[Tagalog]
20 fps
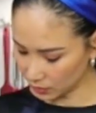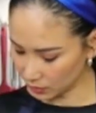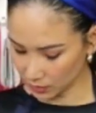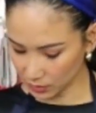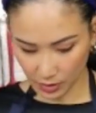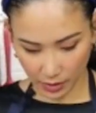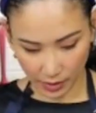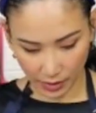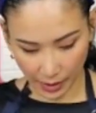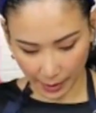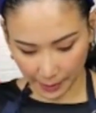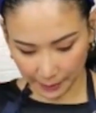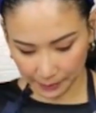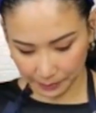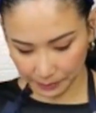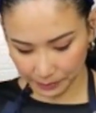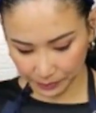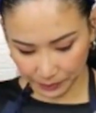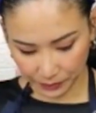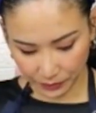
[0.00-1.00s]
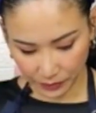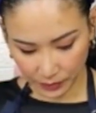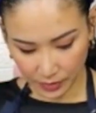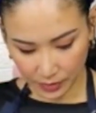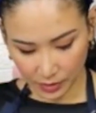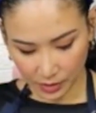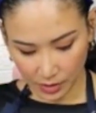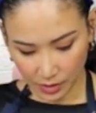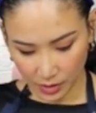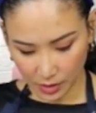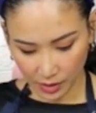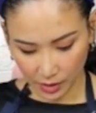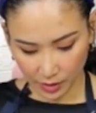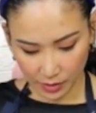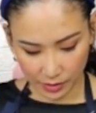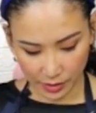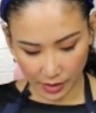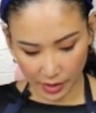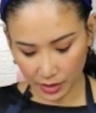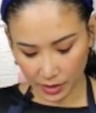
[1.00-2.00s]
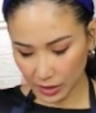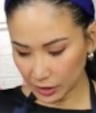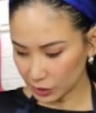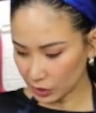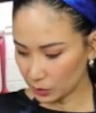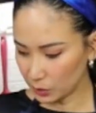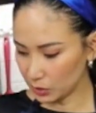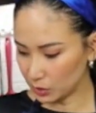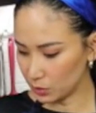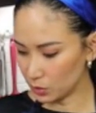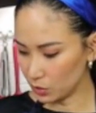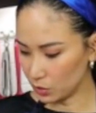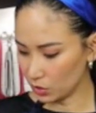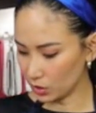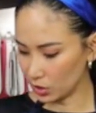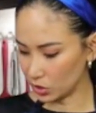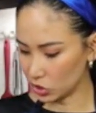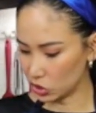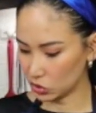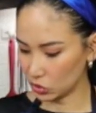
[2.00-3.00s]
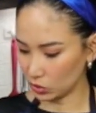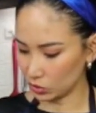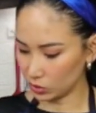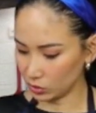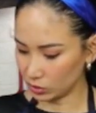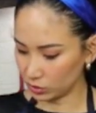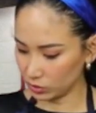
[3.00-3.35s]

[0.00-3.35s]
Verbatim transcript: Yeah. And then a little bit more salt.